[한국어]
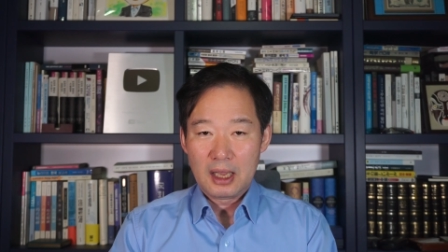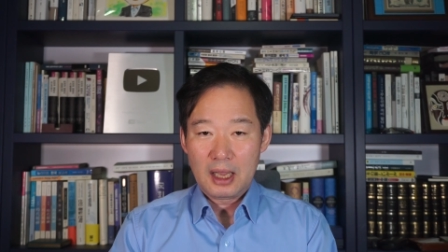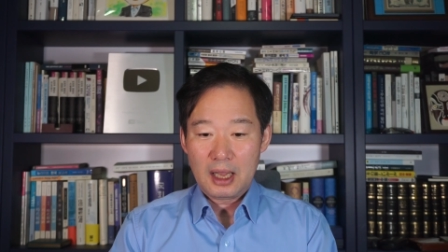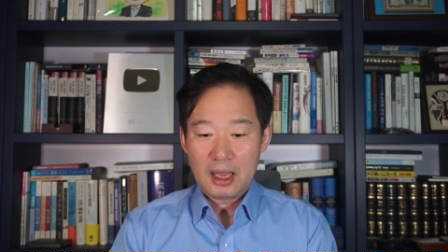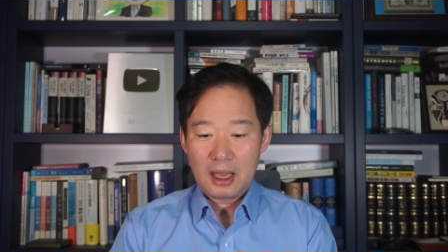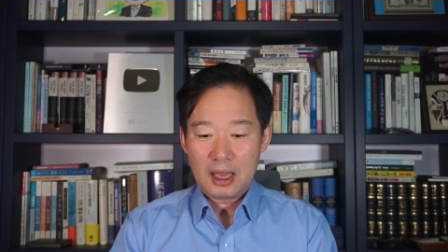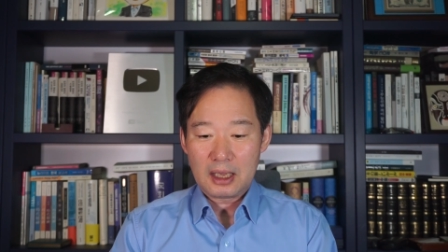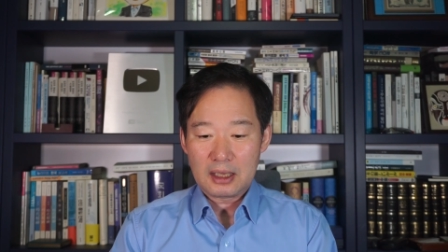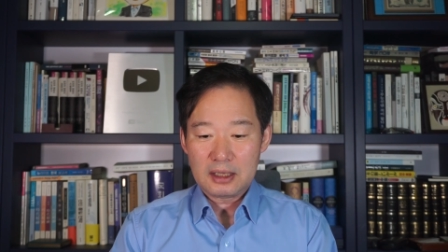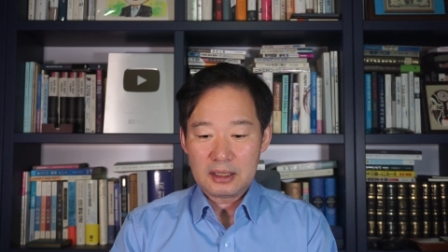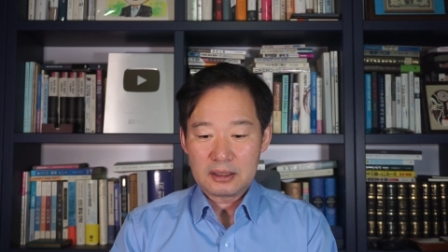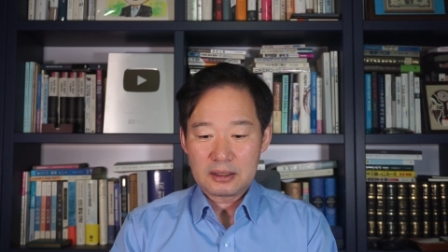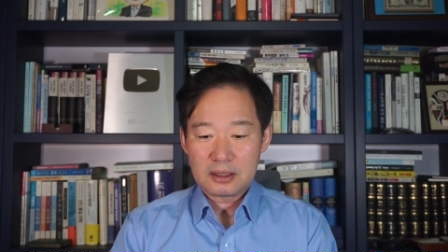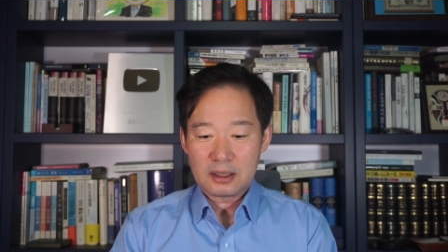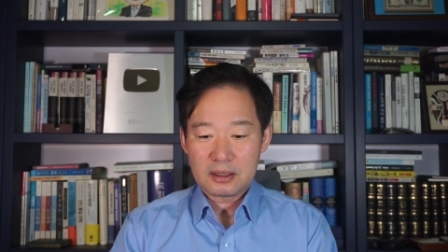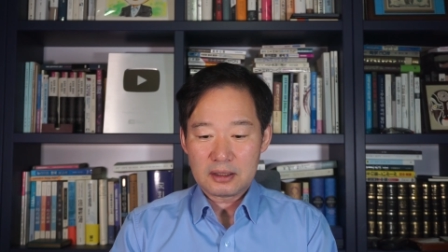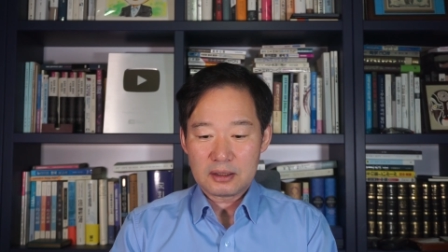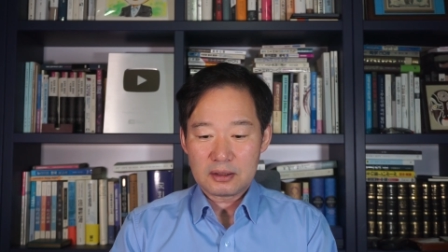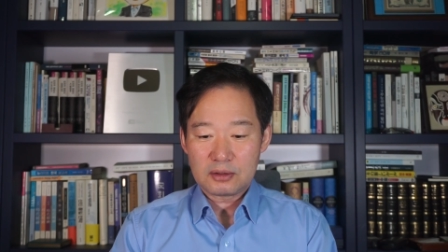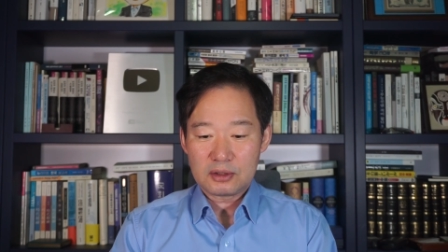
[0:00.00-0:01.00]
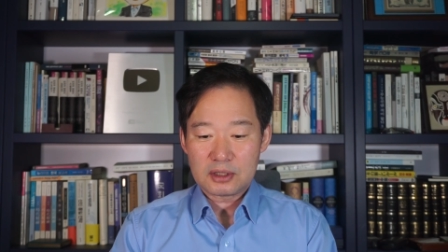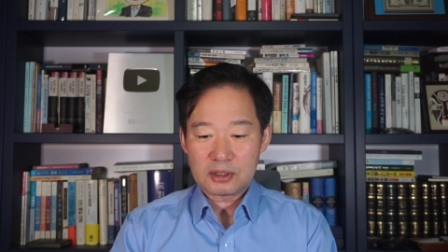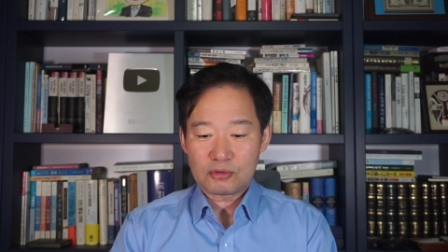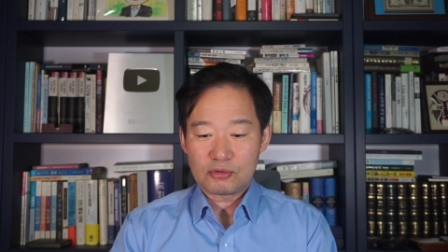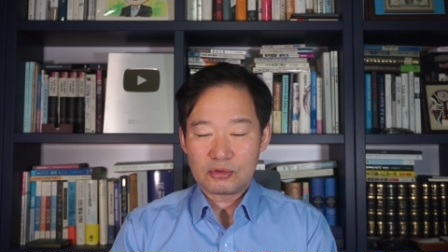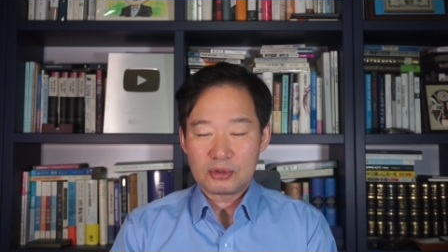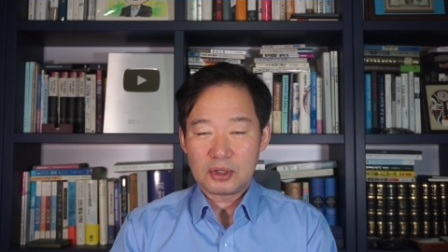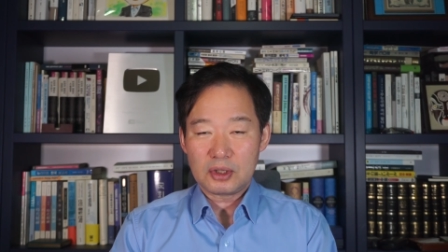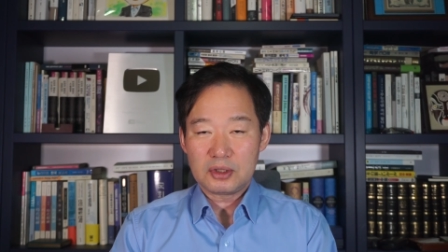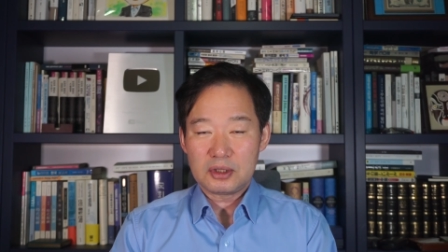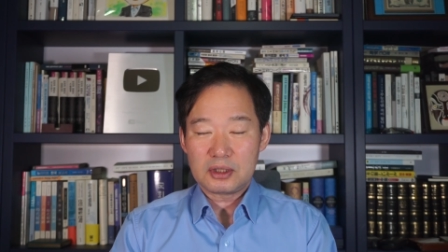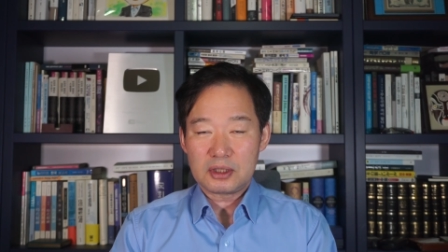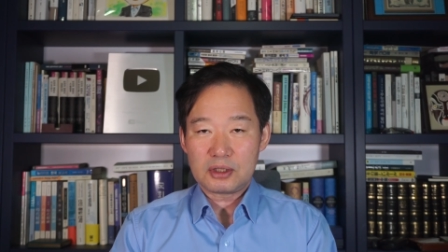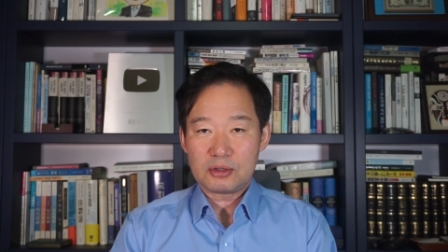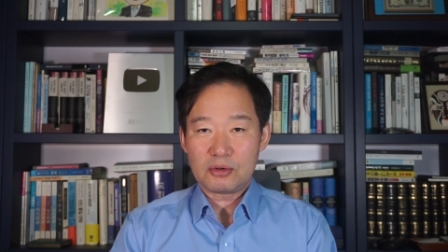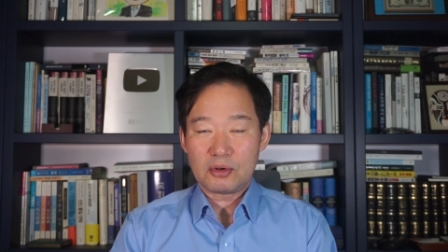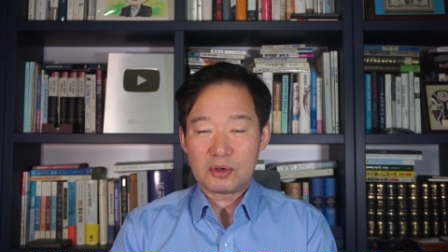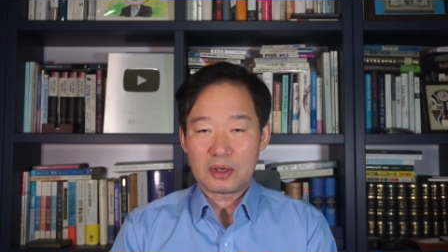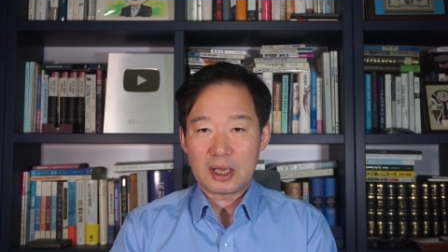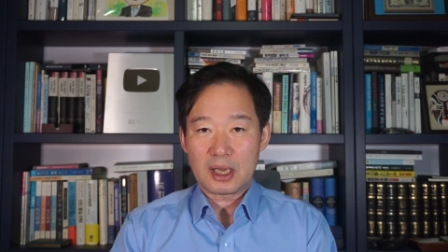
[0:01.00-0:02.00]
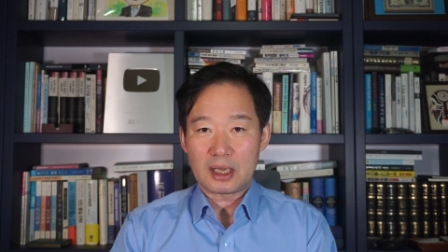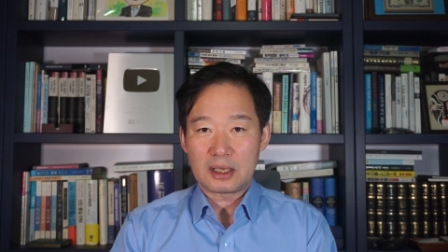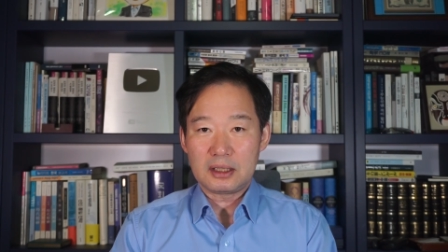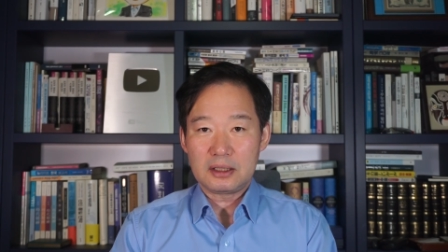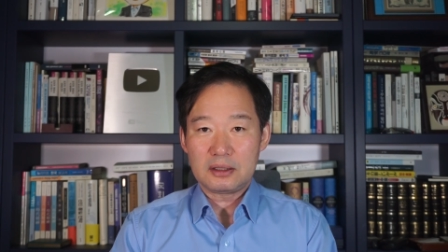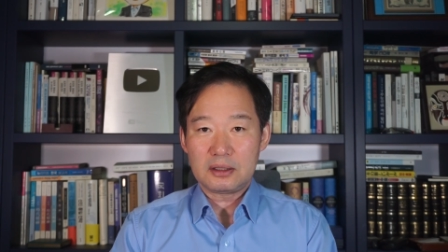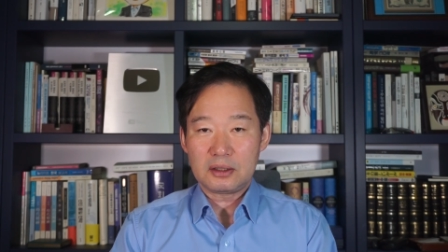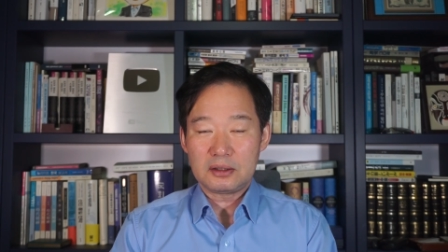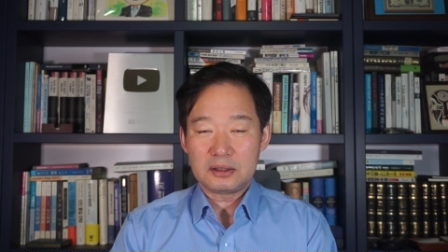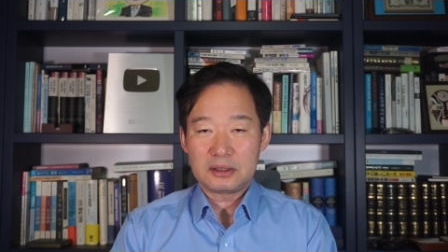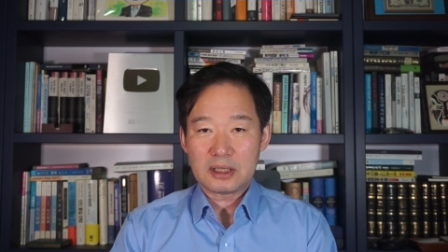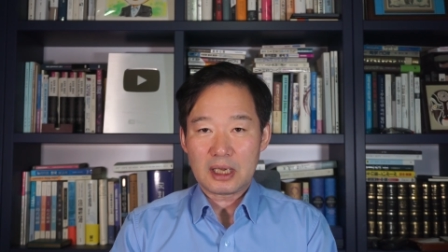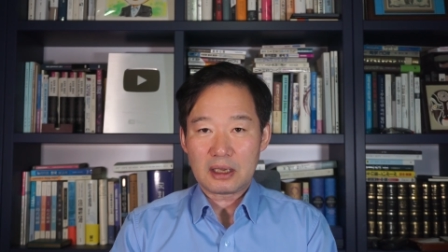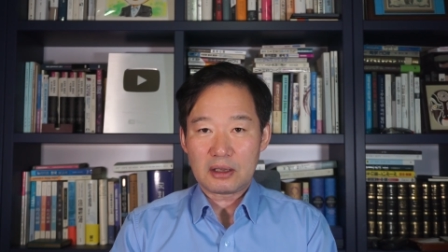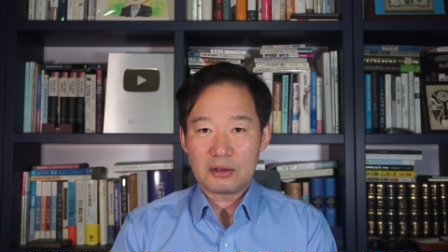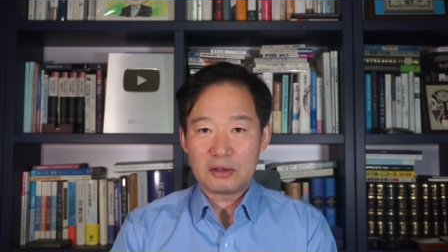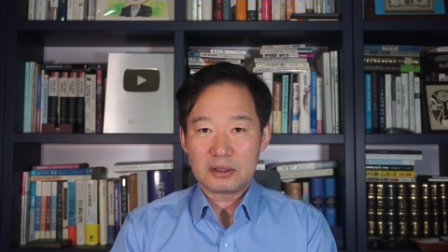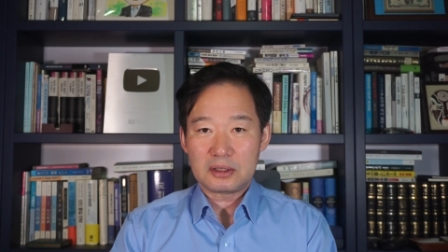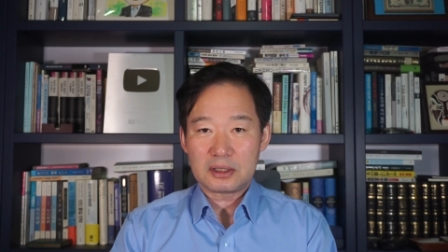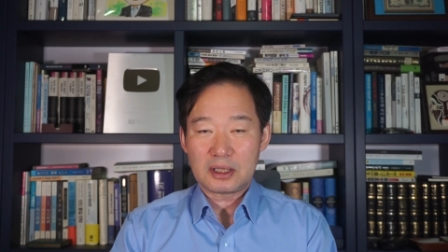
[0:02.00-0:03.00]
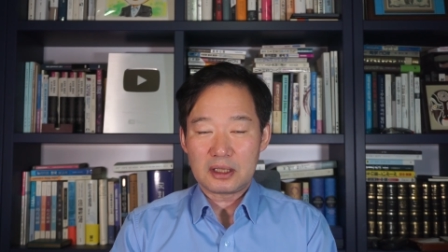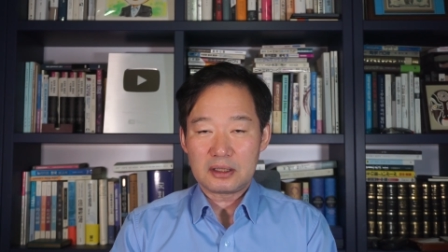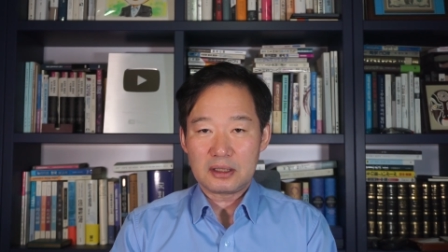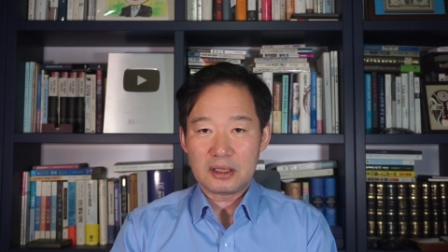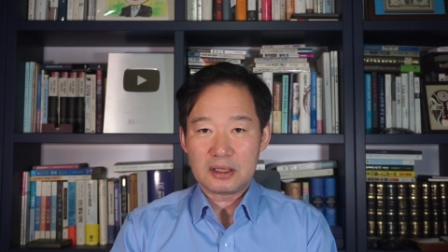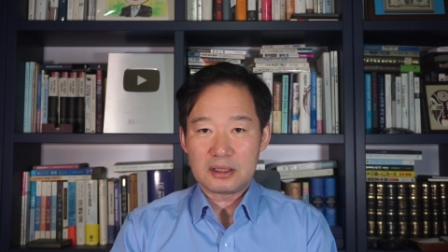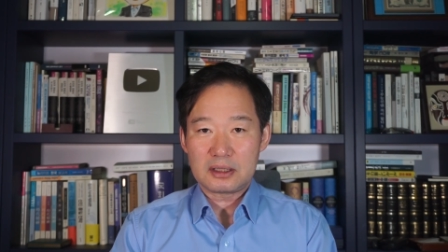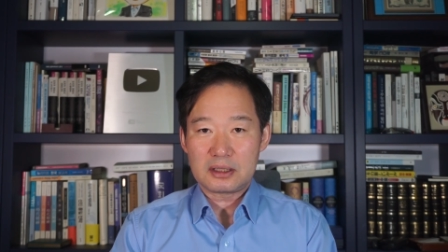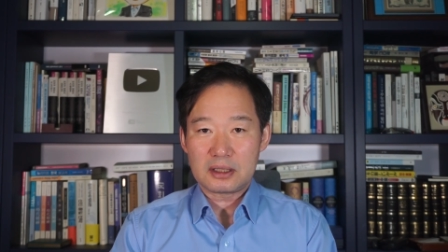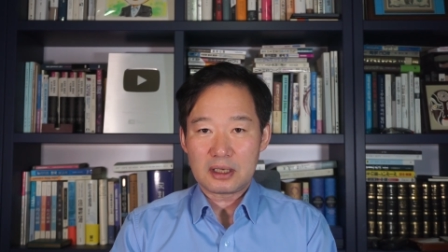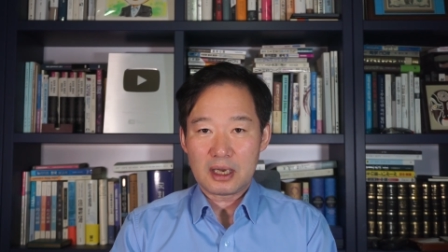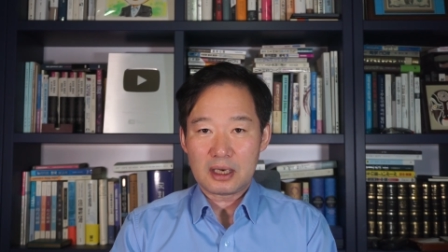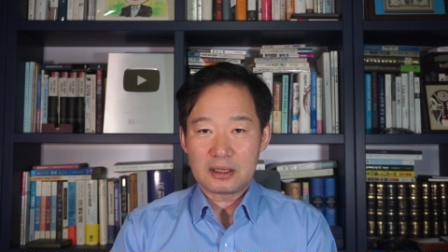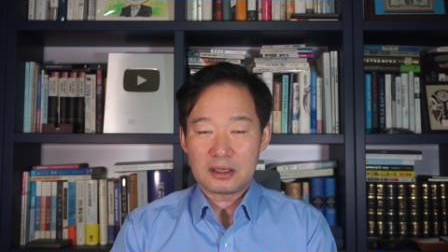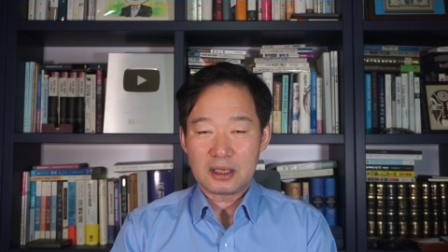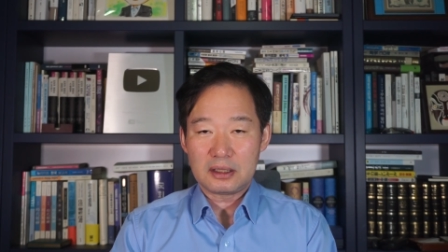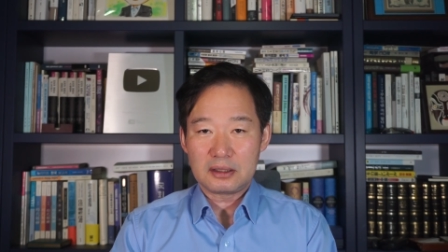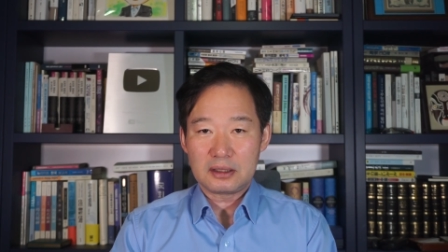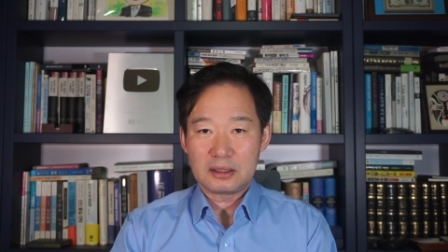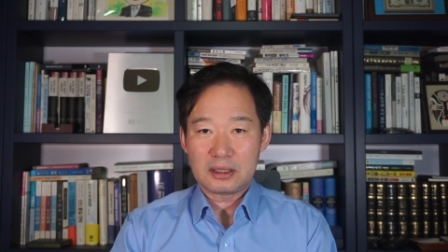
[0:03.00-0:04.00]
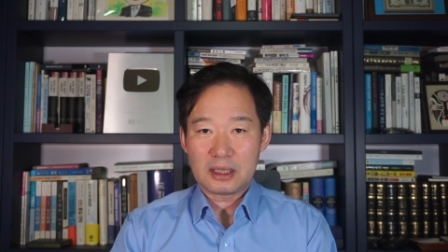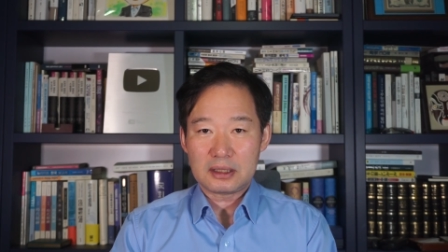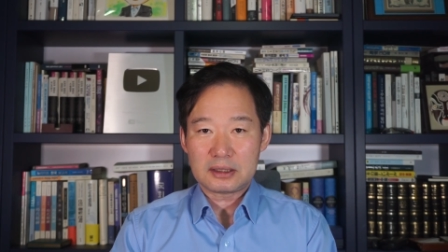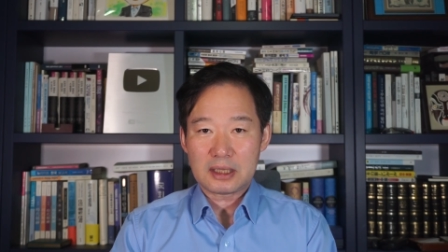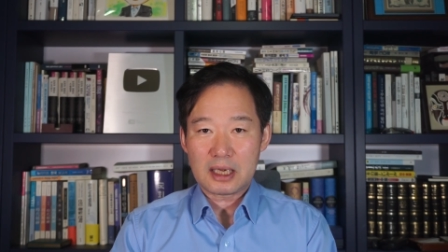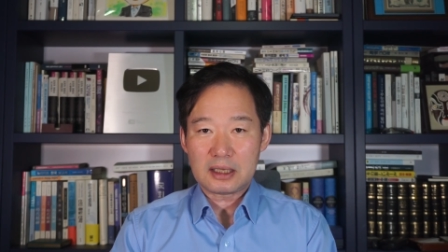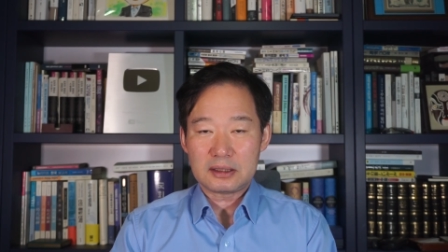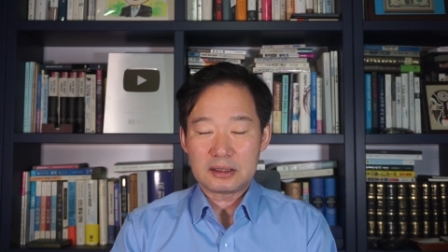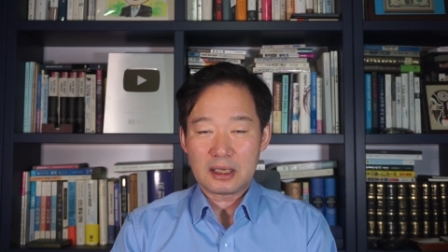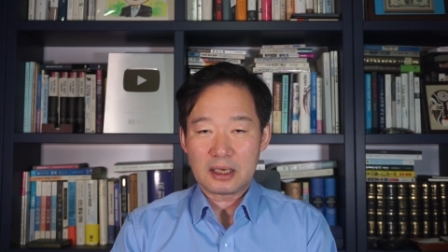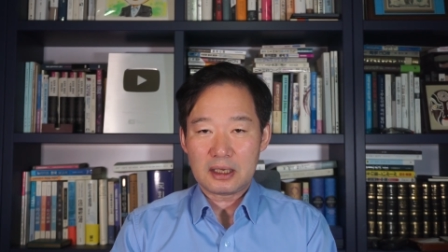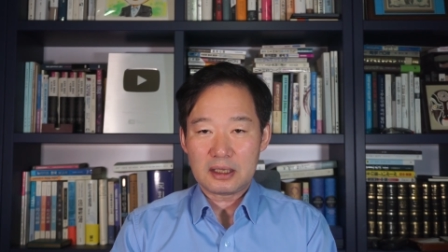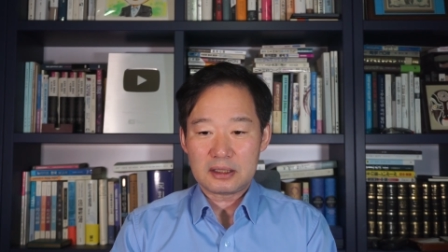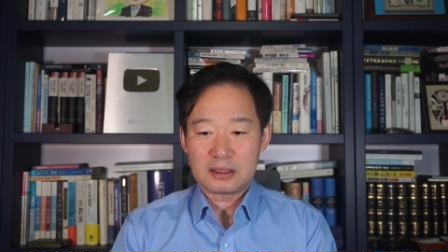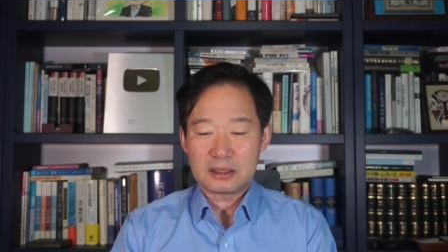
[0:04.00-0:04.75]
아, 2019년 7월에 인턴 4개월 차인데 지각을 했는데 상사가